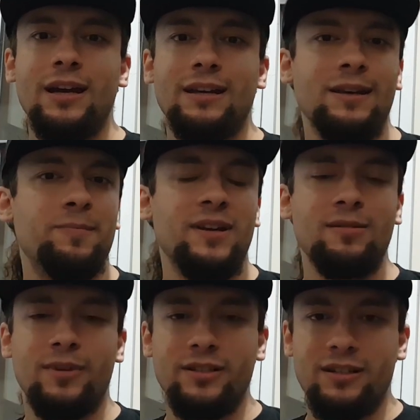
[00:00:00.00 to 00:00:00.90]
yepyeni
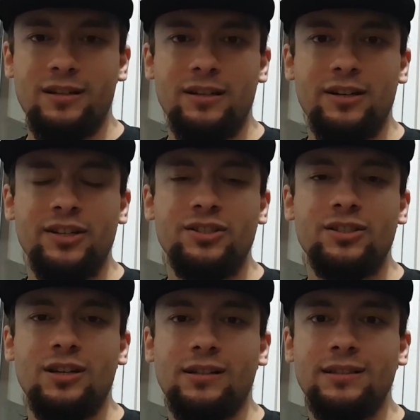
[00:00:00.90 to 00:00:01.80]
maceralar
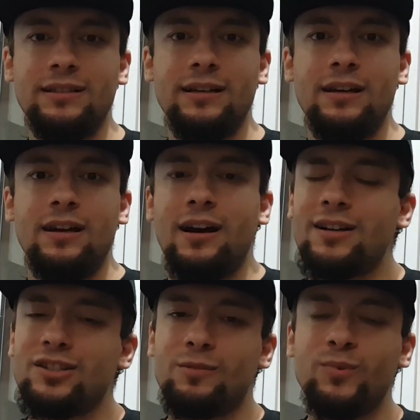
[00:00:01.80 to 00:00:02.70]
yaşayacaktık.
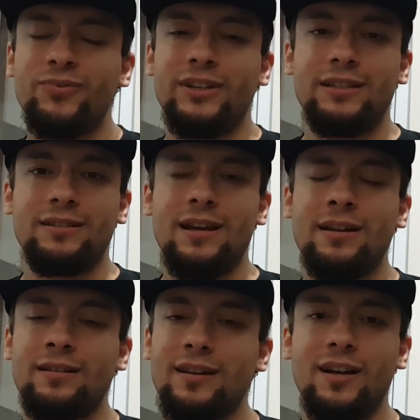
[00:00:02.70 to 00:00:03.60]
Ancak bu
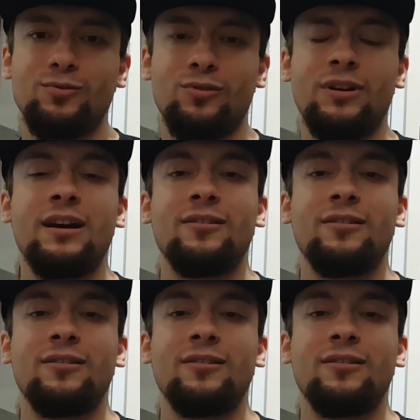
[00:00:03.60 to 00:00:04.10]
fikirden daha sonra